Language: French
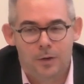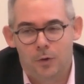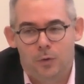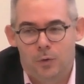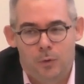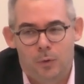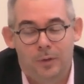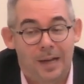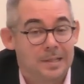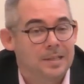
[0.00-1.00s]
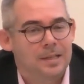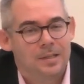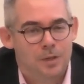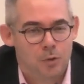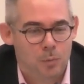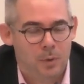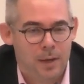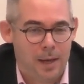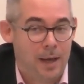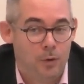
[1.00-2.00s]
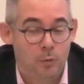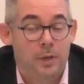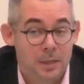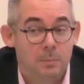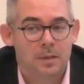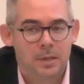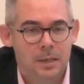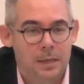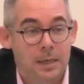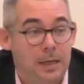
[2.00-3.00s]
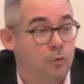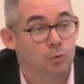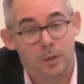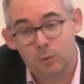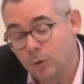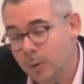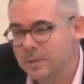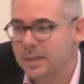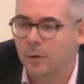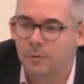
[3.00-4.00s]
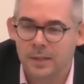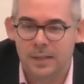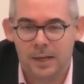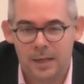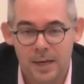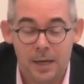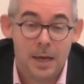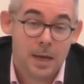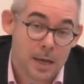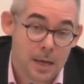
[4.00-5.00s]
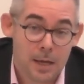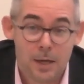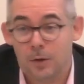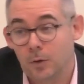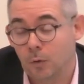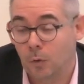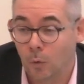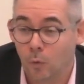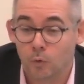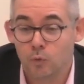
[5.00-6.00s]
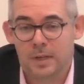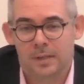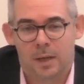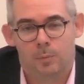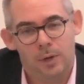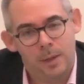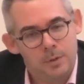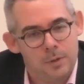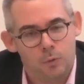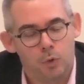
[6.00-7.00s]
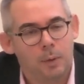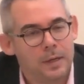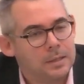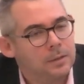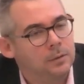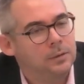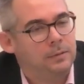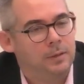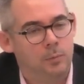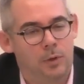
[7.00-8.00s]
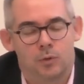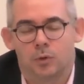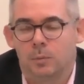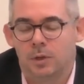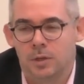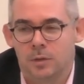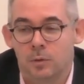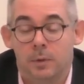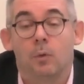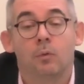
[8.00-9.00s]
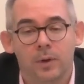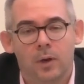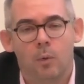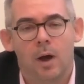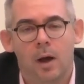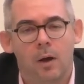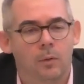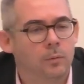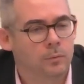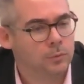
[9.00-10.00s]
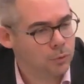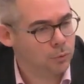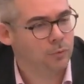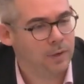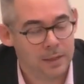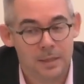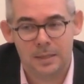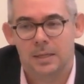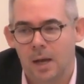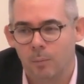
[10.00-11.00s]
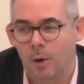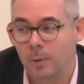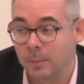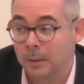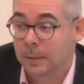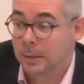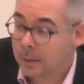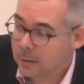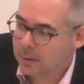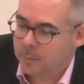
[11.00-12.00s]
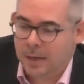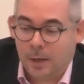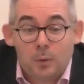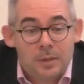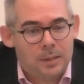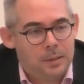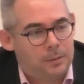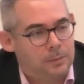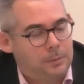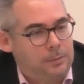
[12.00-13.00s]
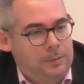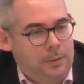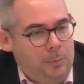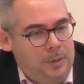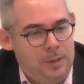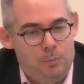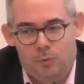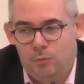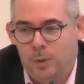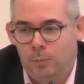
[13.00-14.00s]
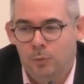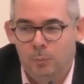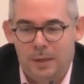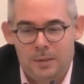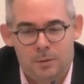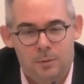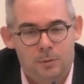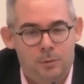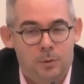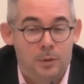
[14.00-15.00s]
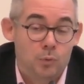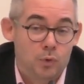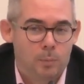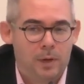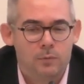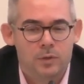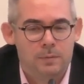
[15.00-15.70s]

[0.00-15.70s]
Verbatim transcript: euh, le tracé de ces chemins à l'unanimité, et tout d'un coup, hop, ça revenait derrière, et euh, on nous interpellait, parce qu'il y a une coprésidente avec moi de ce comité de gestion, mais on fait quoi On se tourne vers qui s'il y a un problème bah, Écoutez, était pour vous répondre parce qu'il nous semblait que vous,